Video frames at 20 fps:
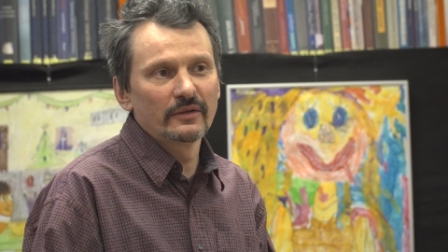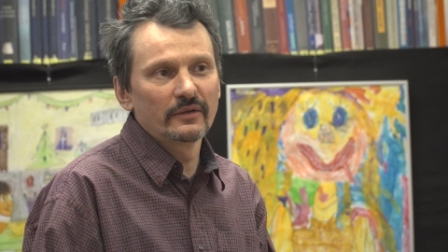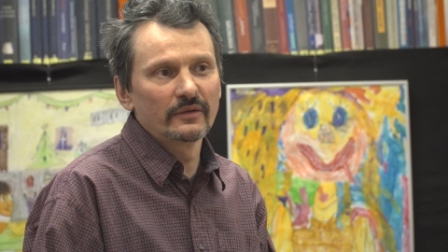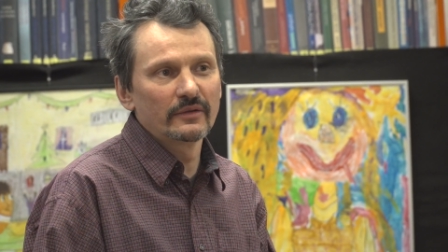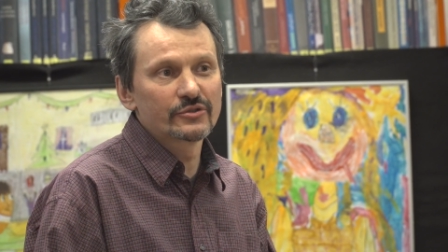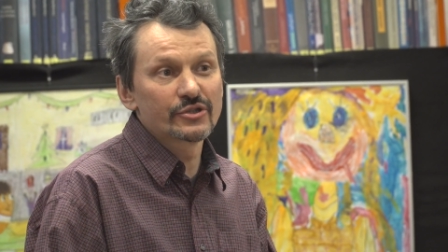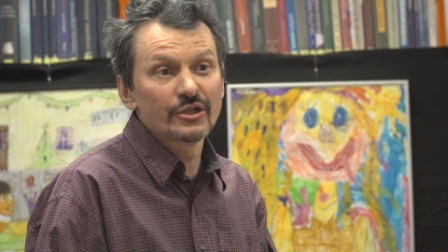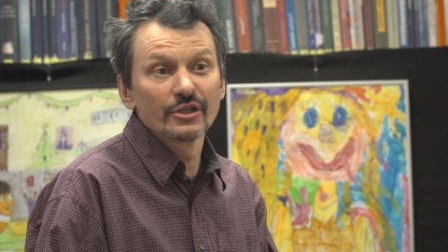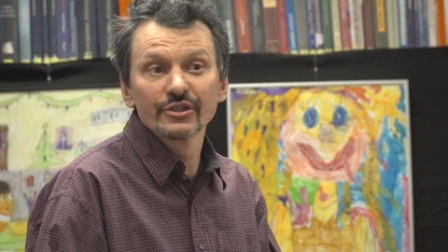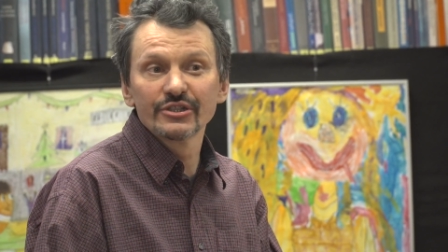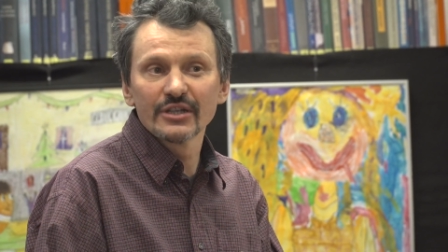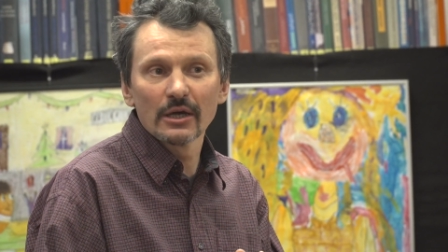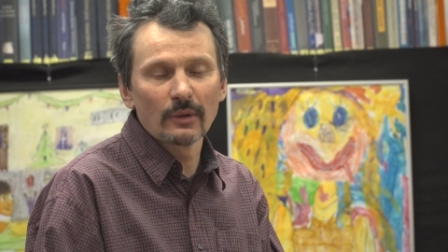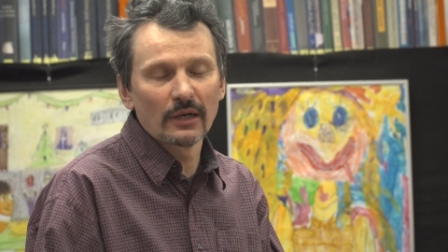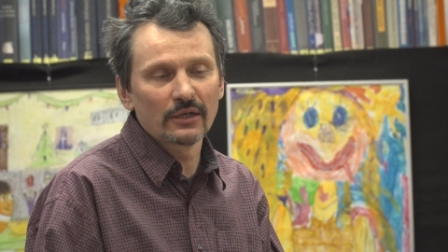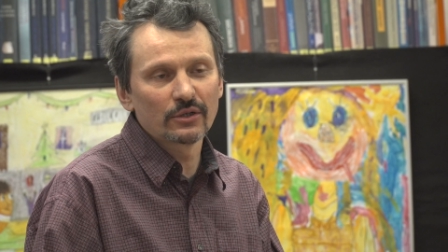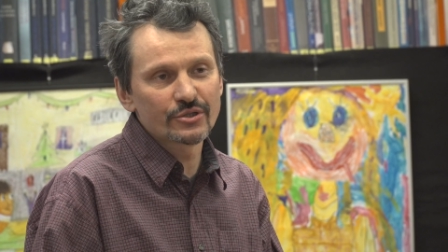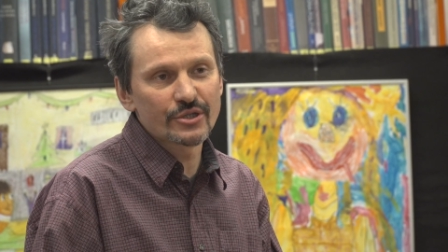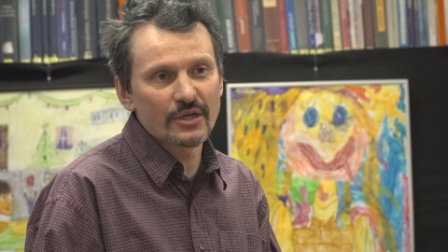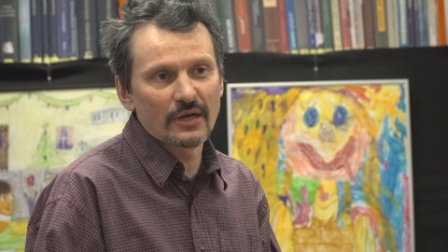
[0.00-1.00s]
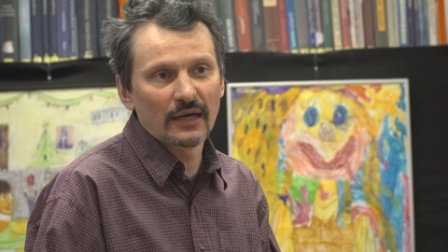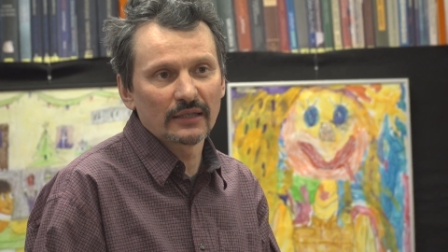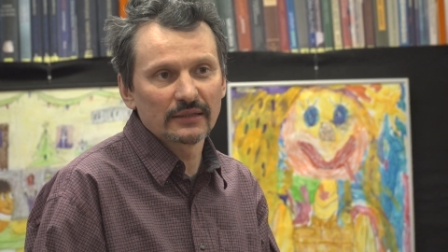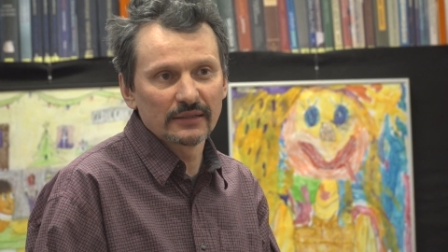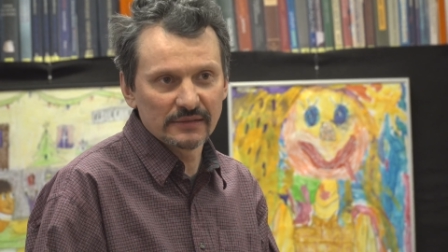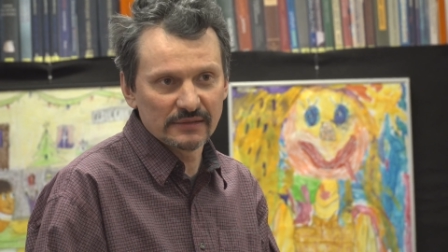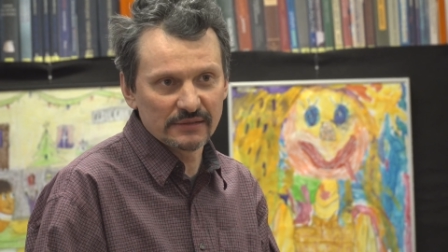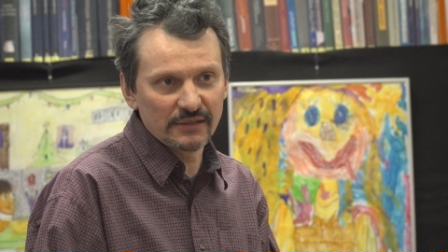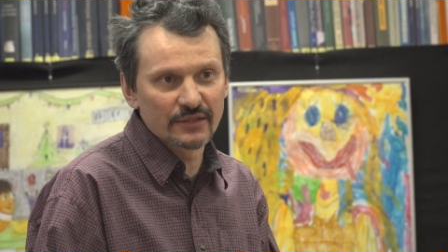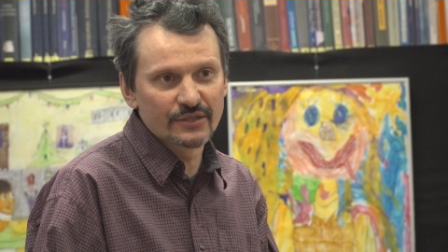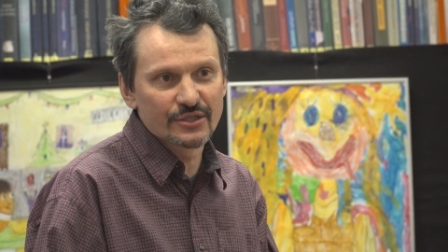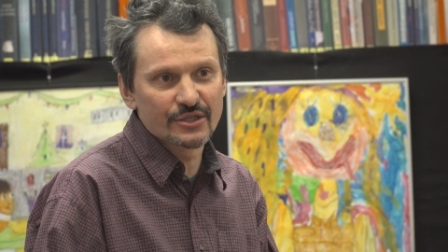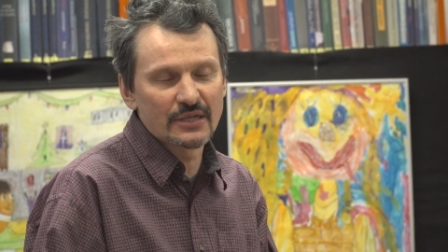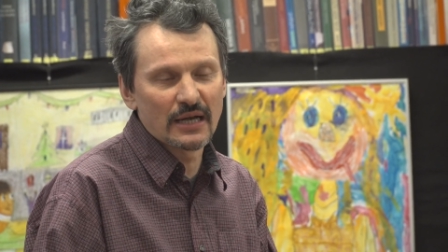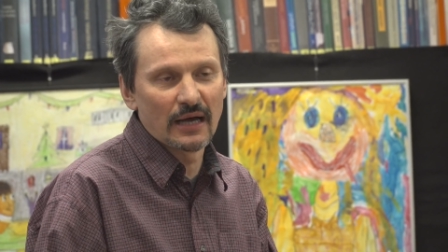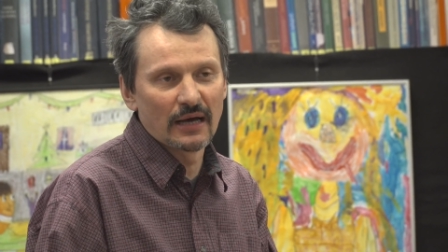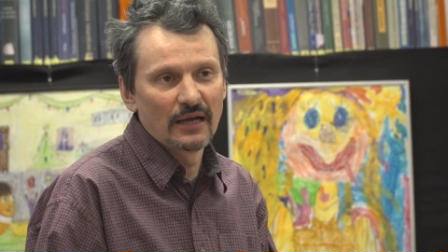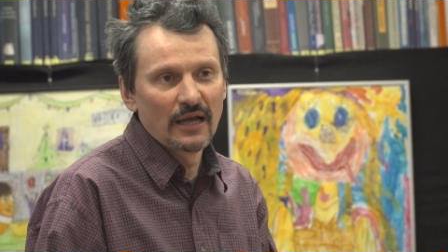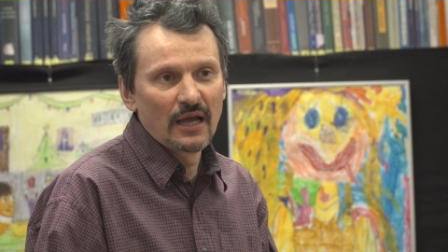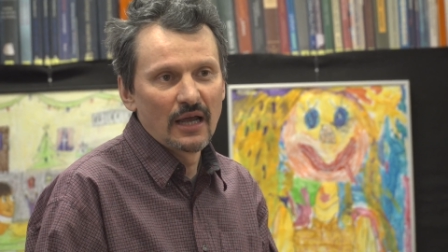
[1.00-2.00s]
y, y, czyli działalność
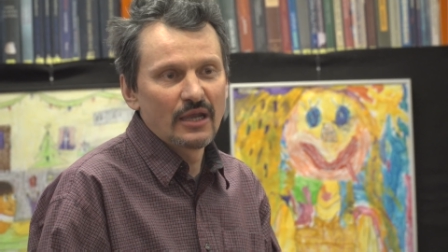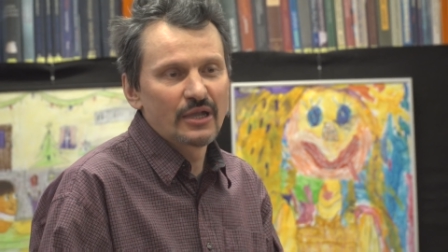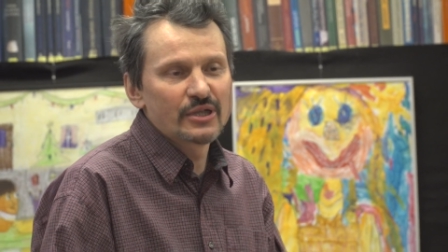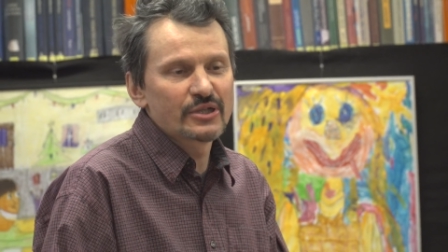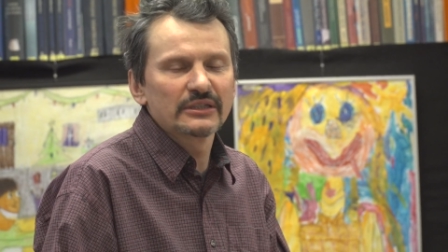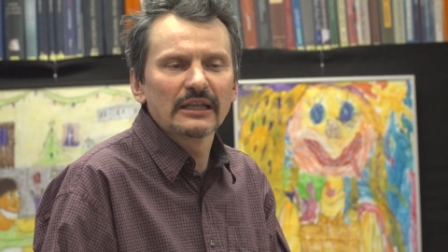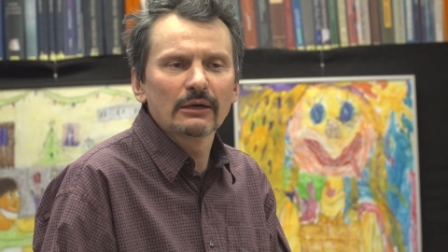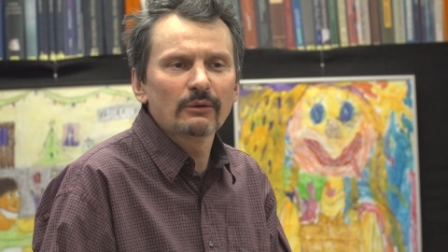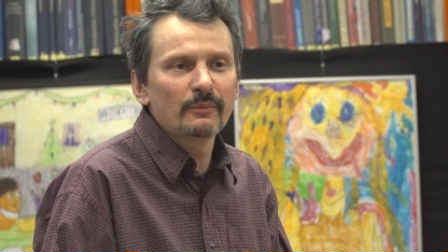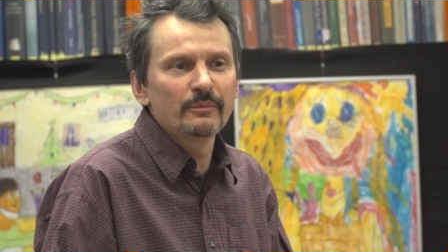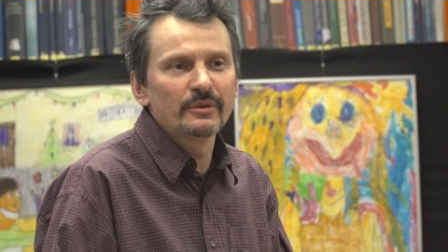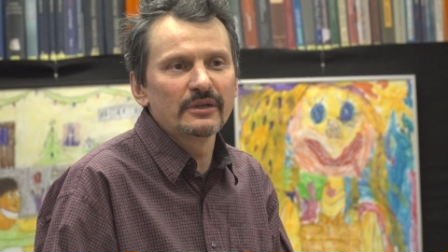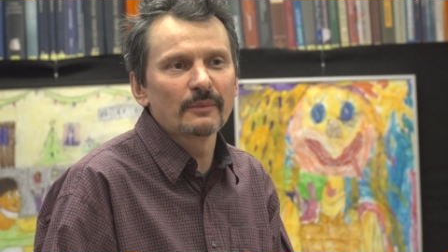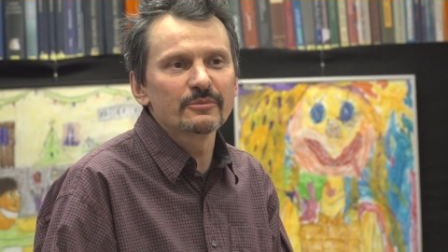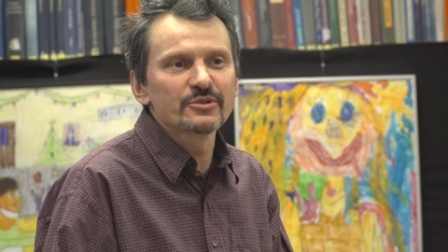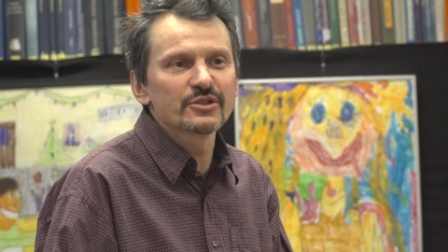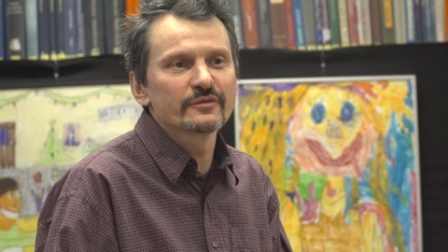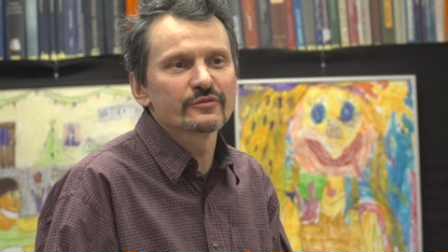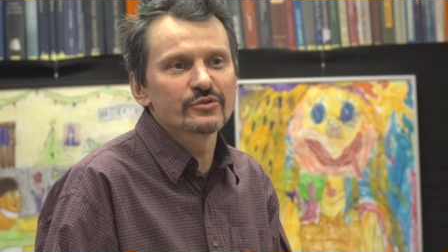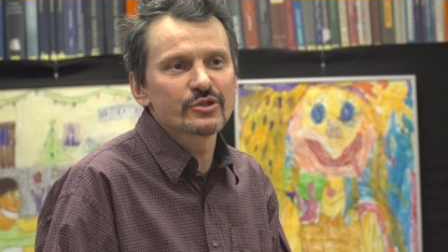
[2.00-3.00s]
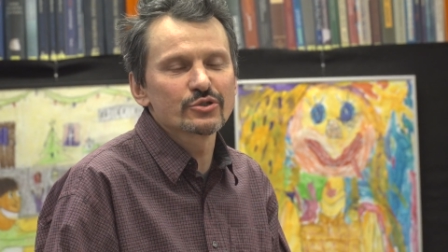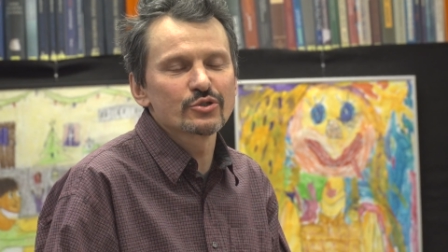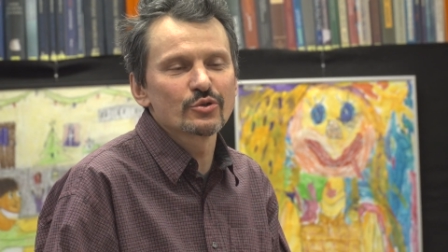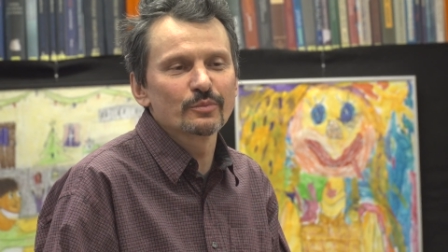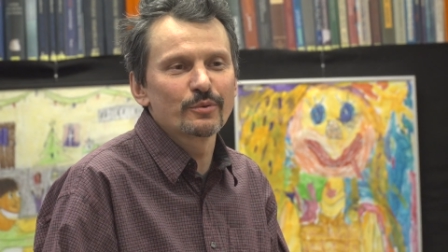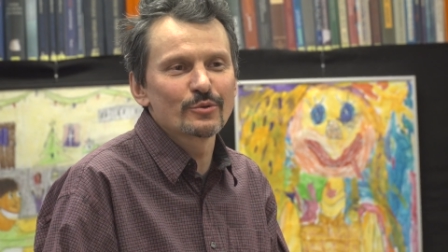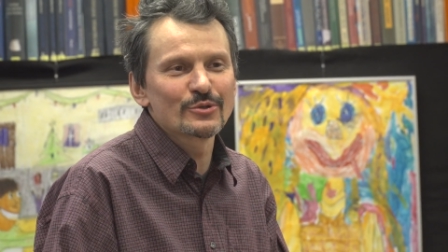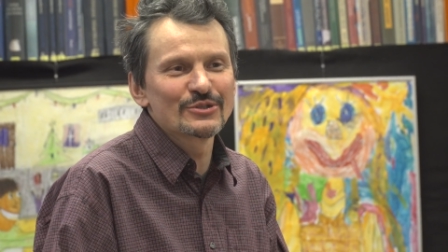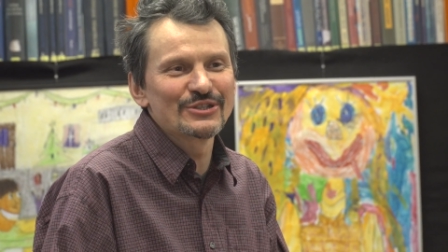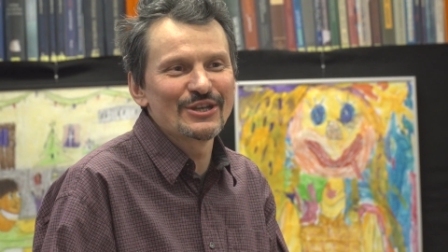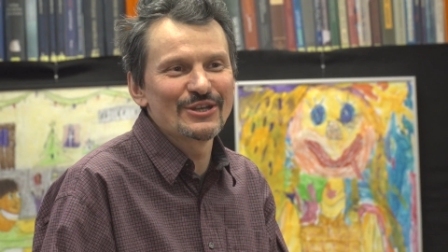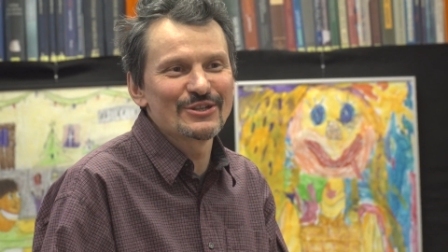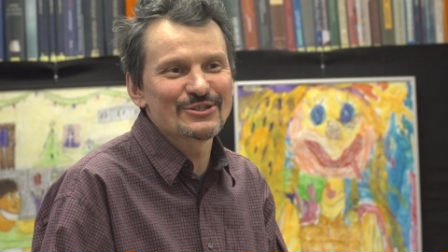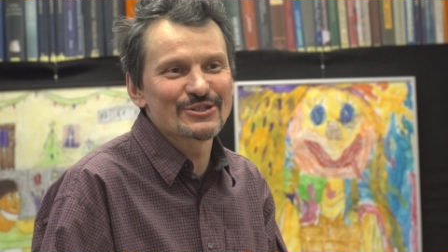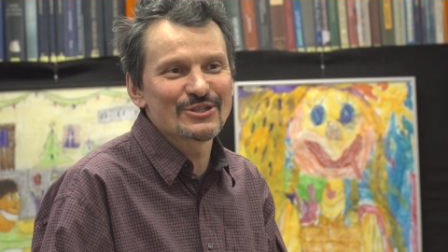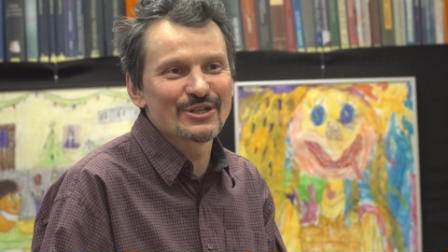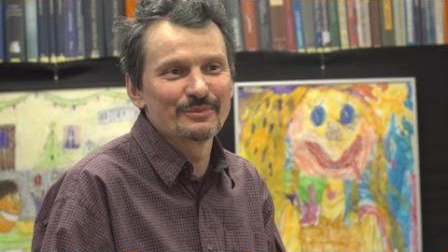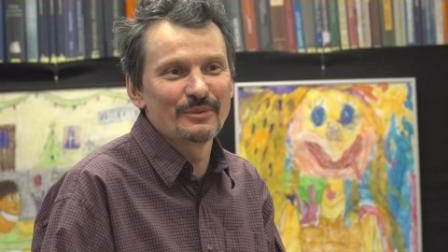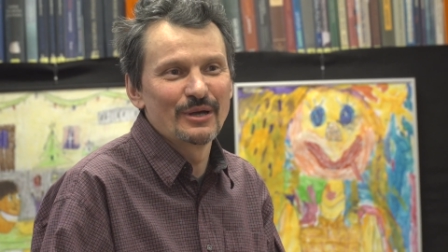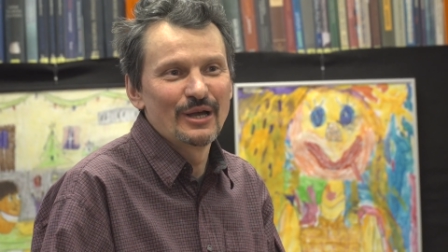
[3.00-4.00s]
artystyczna, przydałaby nam się w życiu
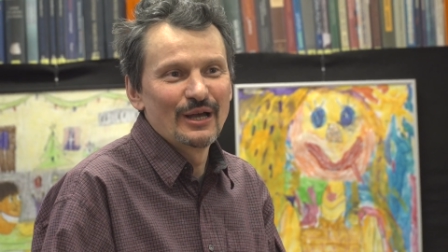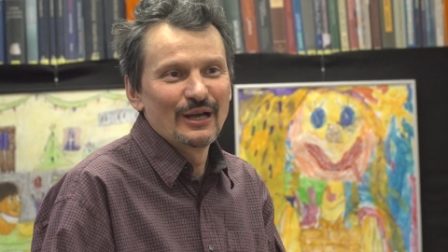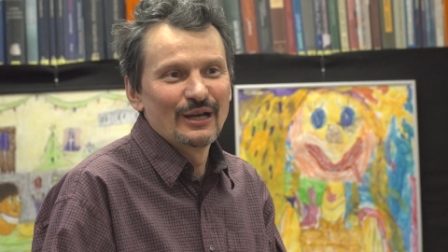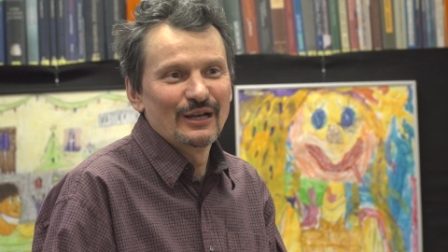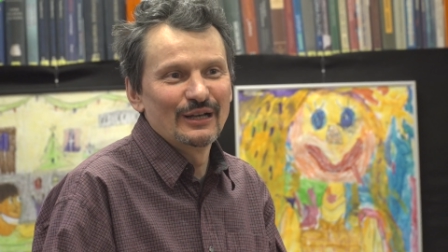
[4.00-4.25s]
późniejszym,